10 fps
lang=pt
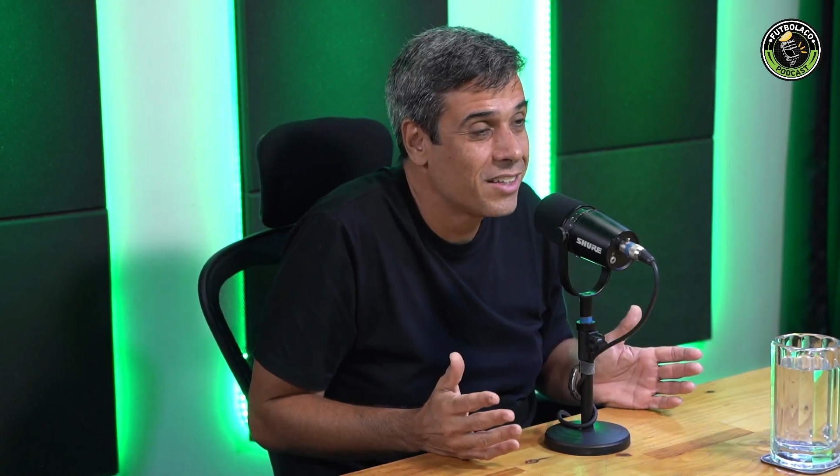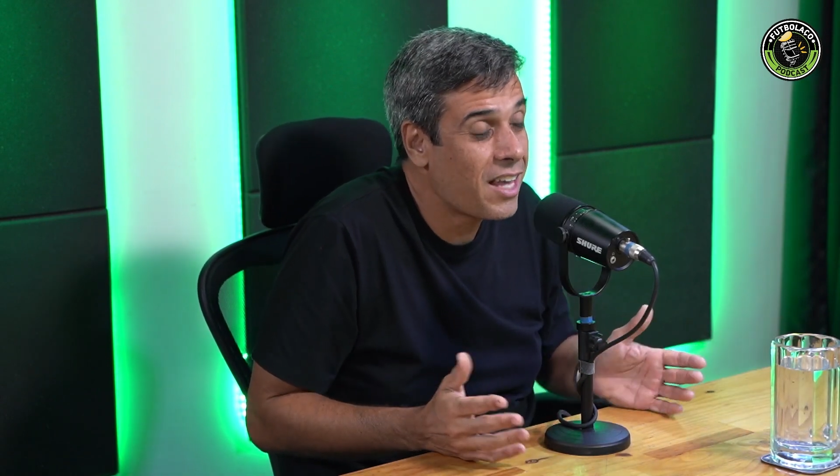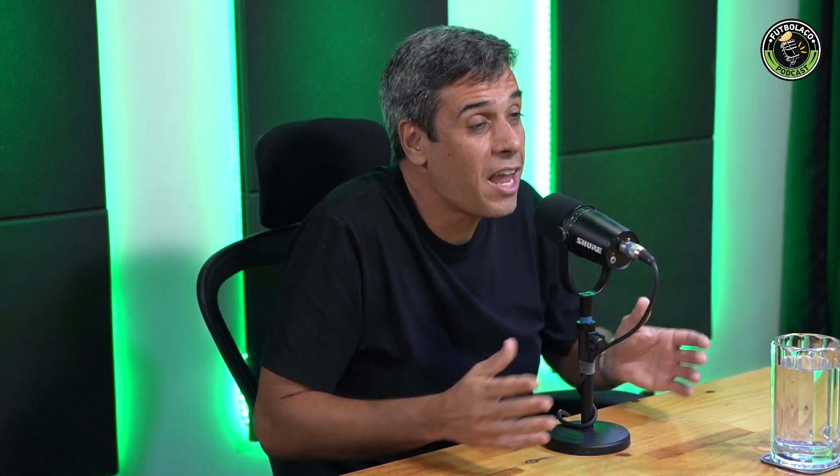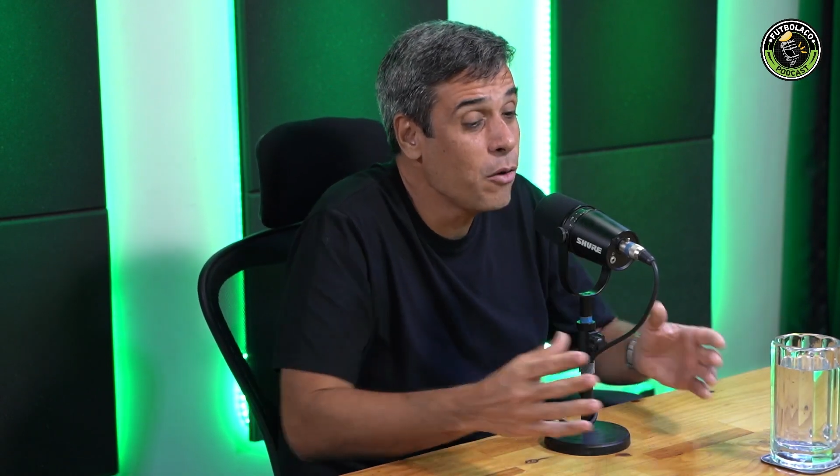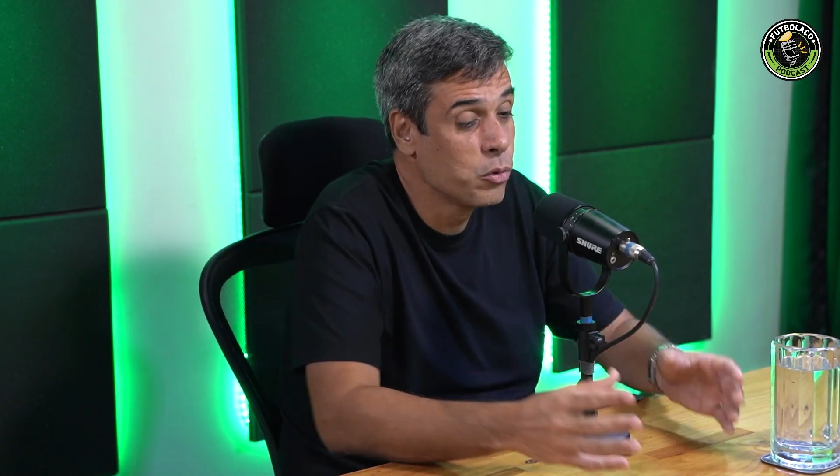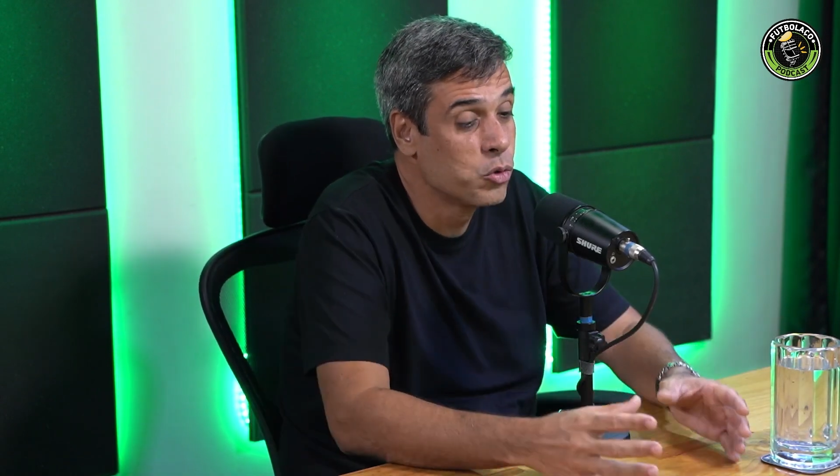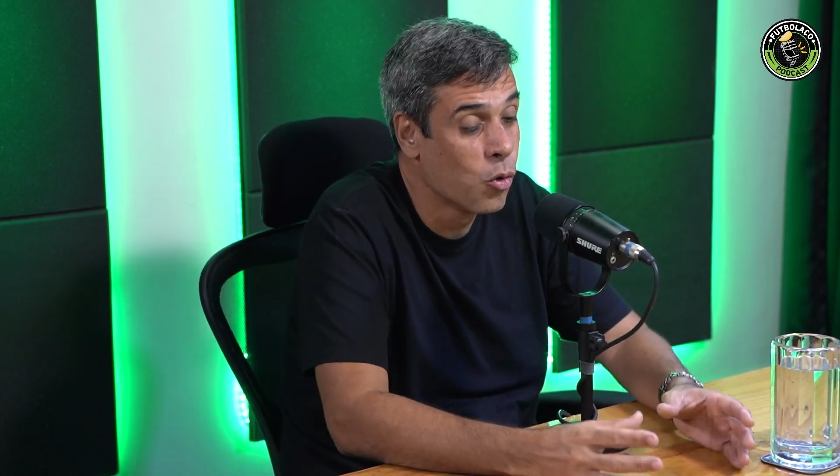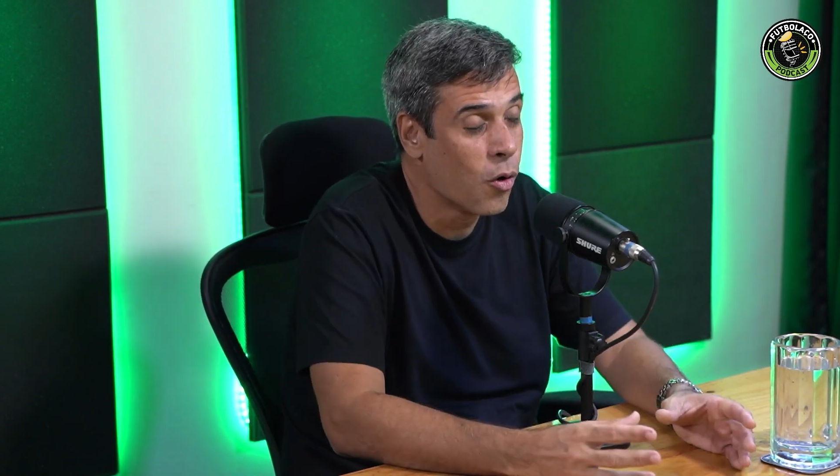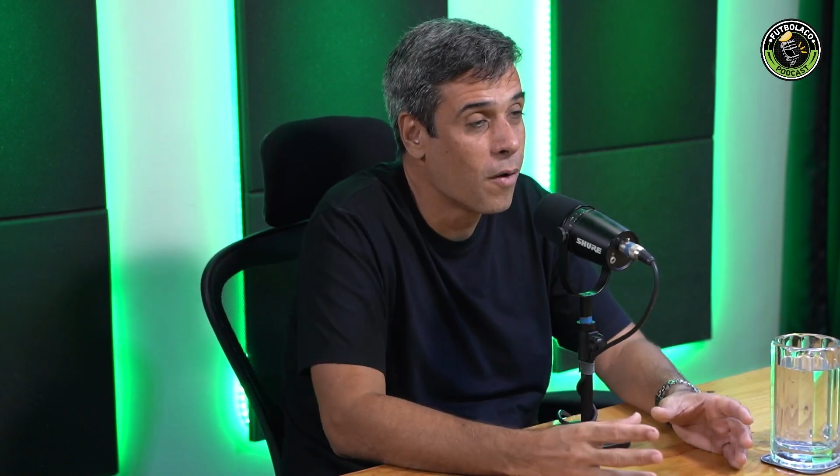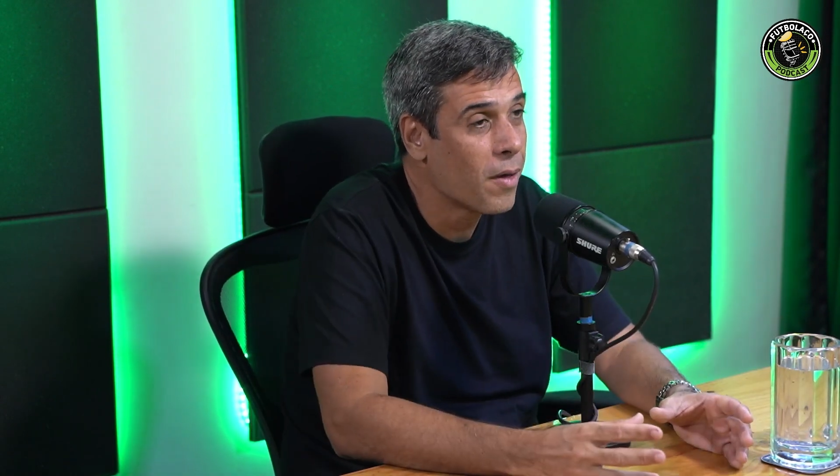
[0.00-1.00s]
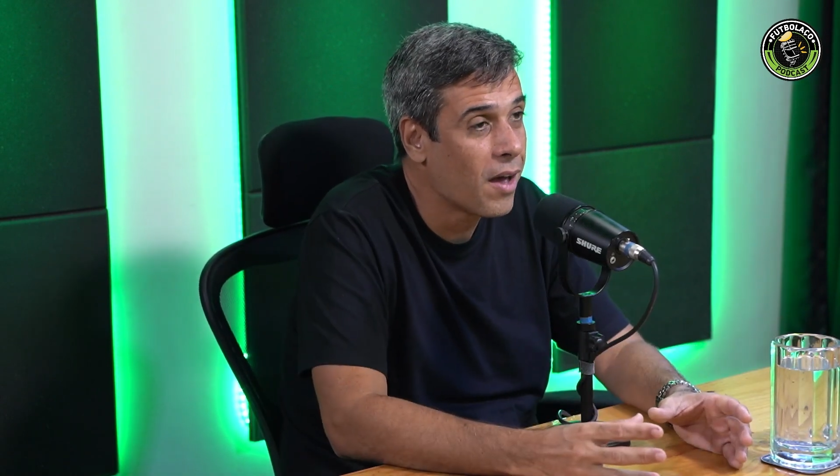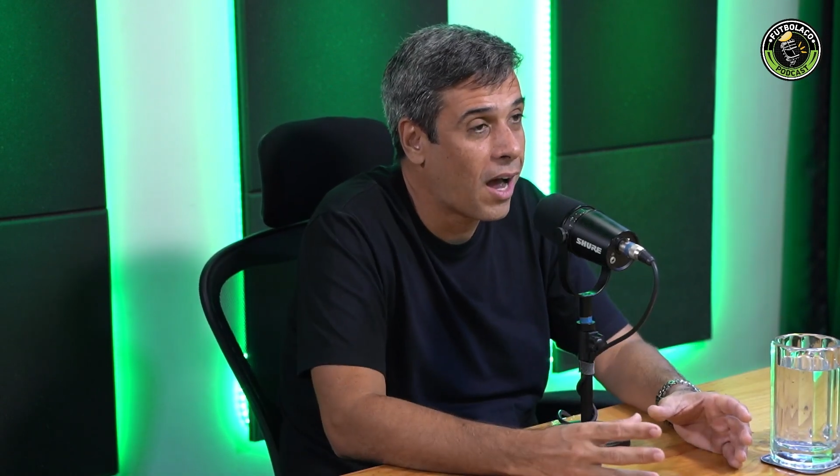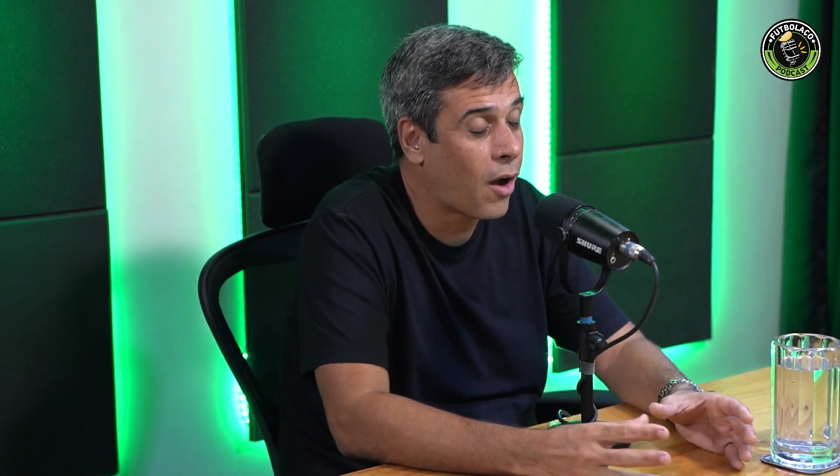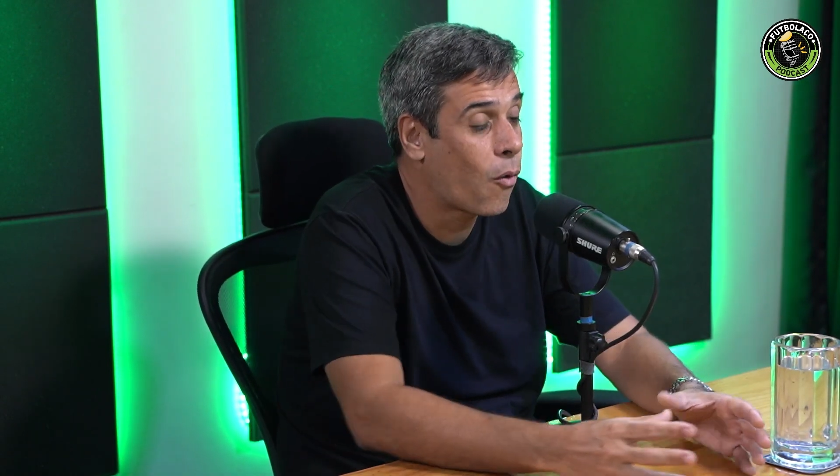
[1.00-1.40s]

Quem usou a